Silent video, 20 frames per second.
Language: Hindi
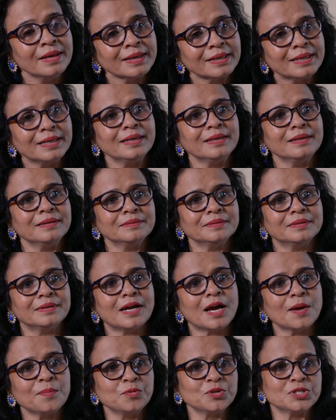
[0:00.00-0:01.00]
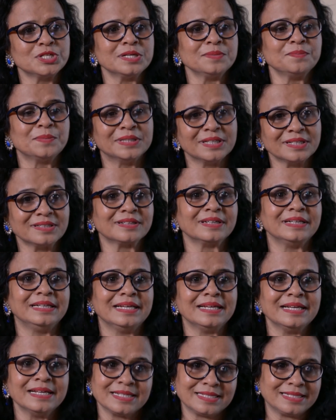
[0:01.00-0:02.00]
कि आप मुझे मदद
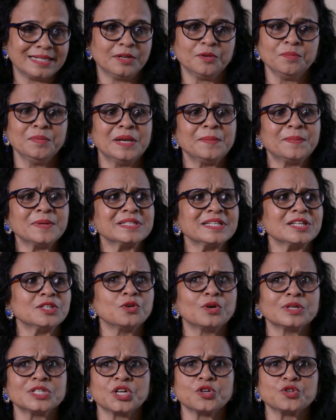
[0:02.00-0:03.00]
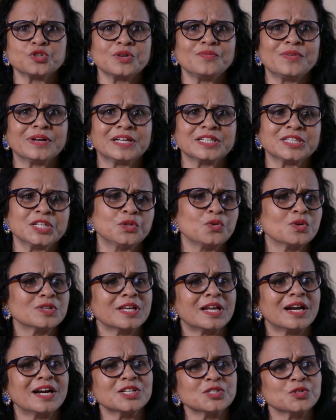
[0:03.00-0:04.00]
करिए इसके लिए मेरे पास क्या दो सोशल वर्कर से दो
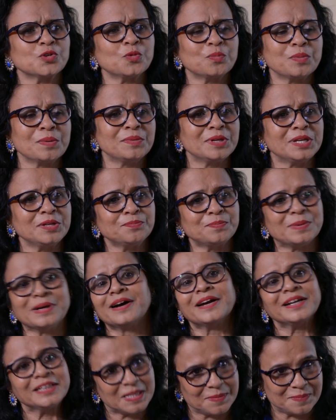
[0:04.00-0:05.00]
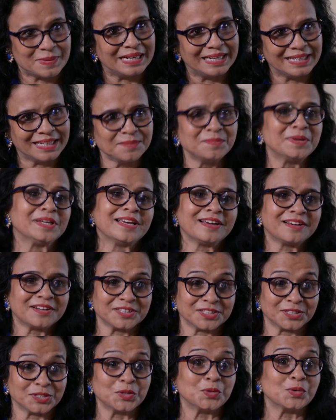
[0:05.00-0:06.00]
हज़ार आठ सौ रुपये मेरी पगार थी पहले की मैं क्या कर
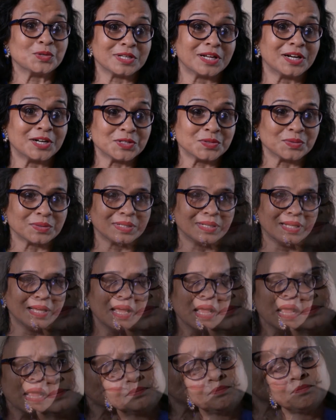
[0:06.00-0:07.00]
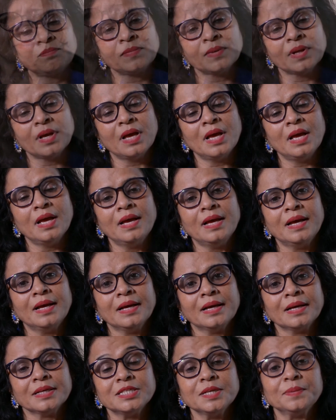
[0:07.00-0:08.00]
सकती हूँ दो हज़ार आठ सौ के ना पर मेरे पास
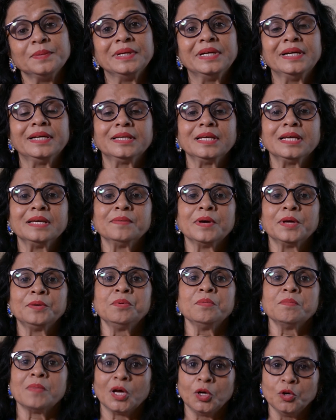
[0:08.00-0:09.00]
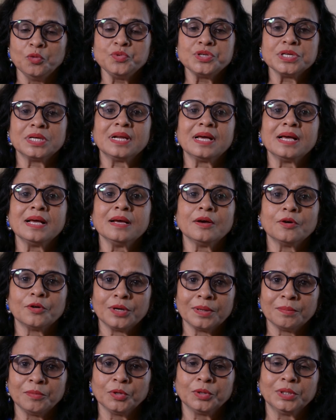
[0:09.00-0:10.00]
जब ये लड़की के बारे में मालूम चला और
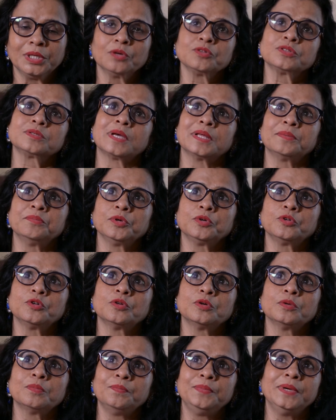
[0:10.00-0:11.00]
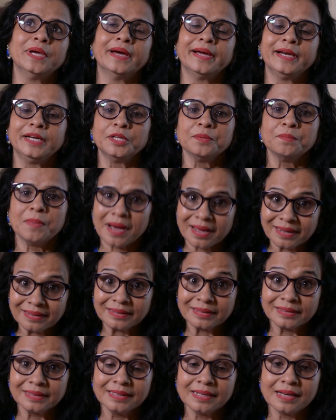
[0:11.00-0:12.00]
हम लोगों ने उस आदमी को बिहाइंड द बार
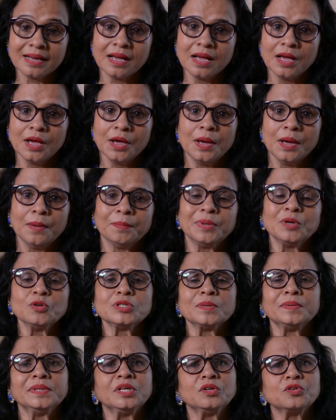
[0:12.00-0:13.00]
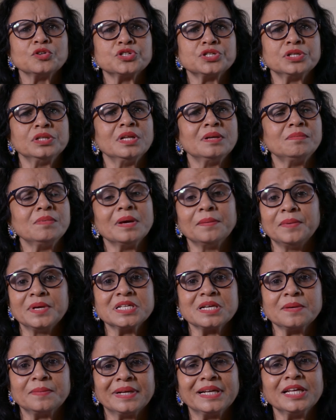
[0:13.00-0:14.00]
कर दिया पर उसके बाद एक क्वेश्चन दिल में
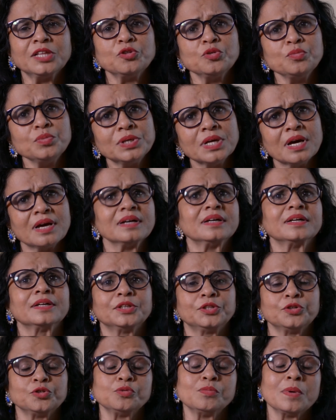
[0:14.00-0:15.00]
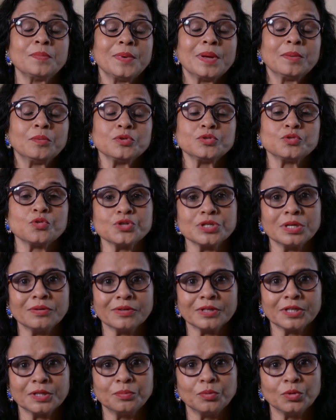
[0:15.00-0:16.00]
हमेशा बना कि तुम क्या करते हो तुम अपने आप को सोशल
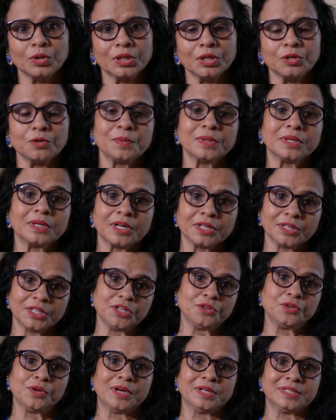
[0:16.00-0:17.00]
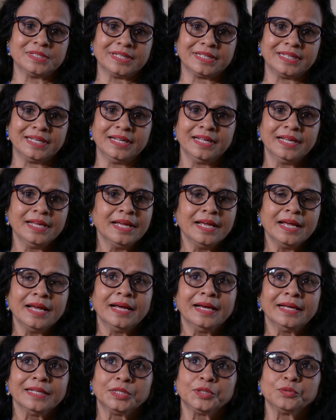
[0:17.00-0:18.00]
वर्कर बोलते हो पर करते क्यों एग्जैक्टली
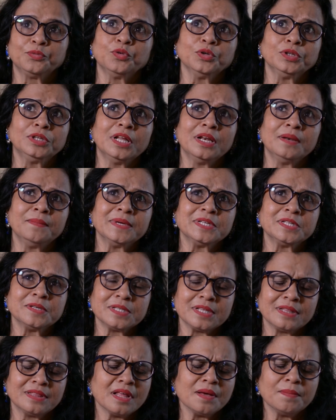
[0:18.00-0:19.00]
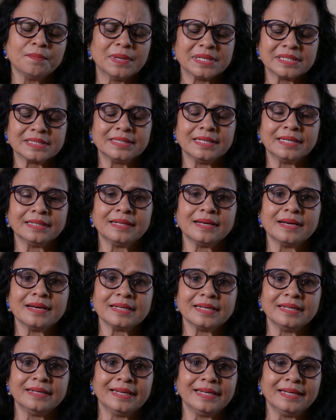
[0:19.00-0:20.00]
तो वो दिल में जो इतना बस गया था
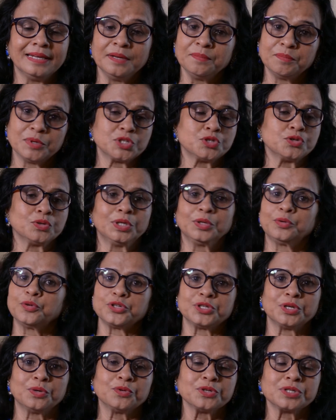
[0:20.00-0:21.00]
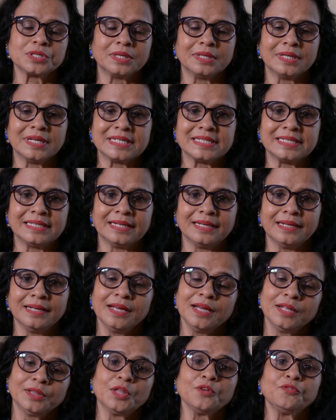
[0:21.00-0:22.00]
कि नहीं इन बच्चों के लिए कुछ ना कुछ करना चाहिए
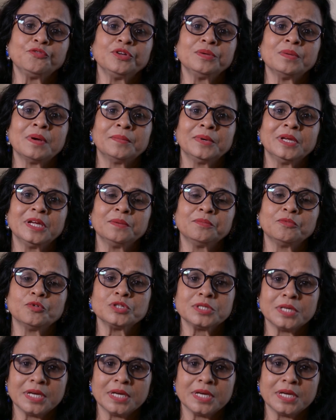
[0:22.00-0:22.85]
तब फिर हमने इन उस